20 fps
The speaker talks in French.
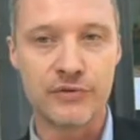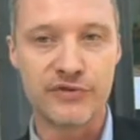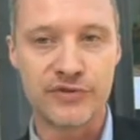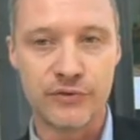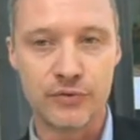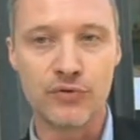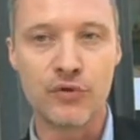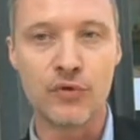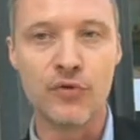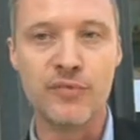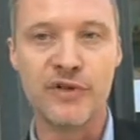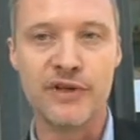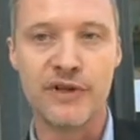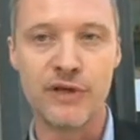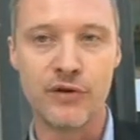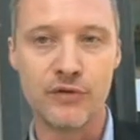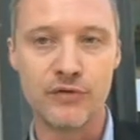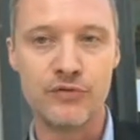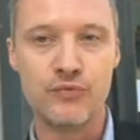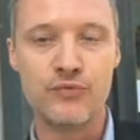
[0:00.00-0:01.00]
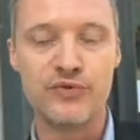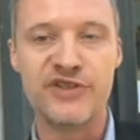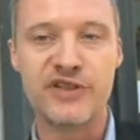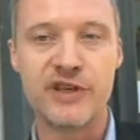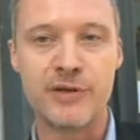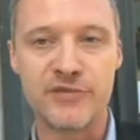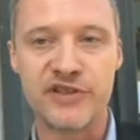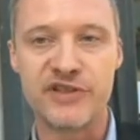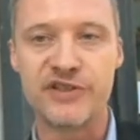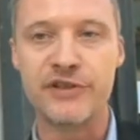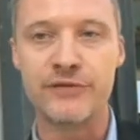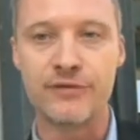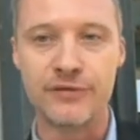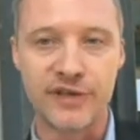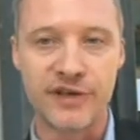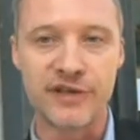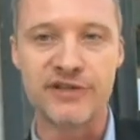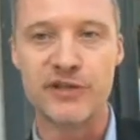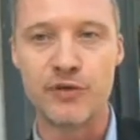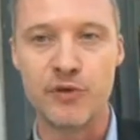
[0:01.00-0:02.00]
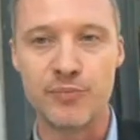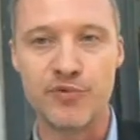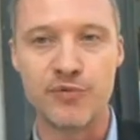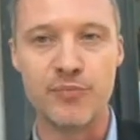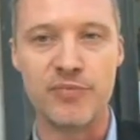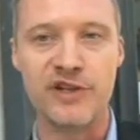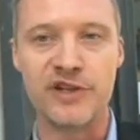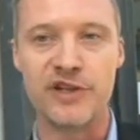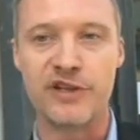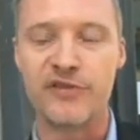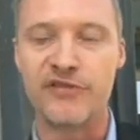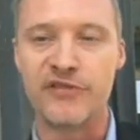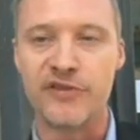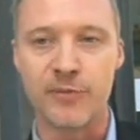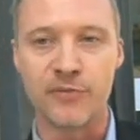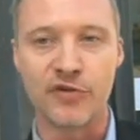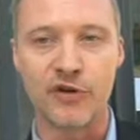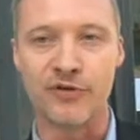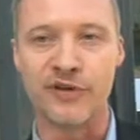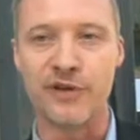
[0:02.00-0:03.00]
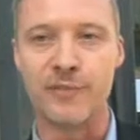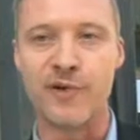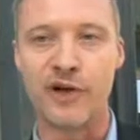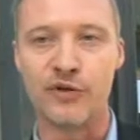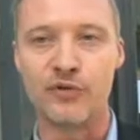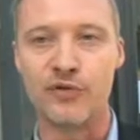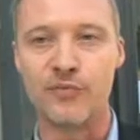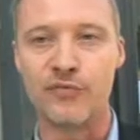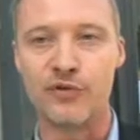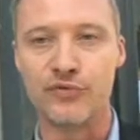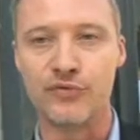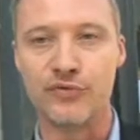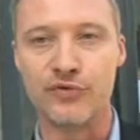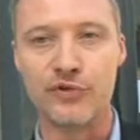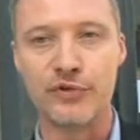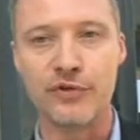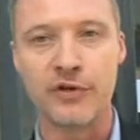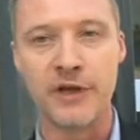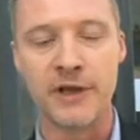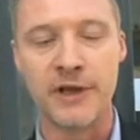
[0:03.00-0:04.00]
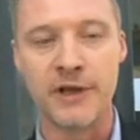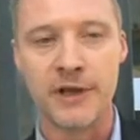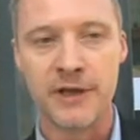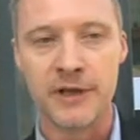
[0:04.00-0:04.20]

Le CIO de Roubaix est le douzième site d'accès au public qui ferme dans le département du Nord.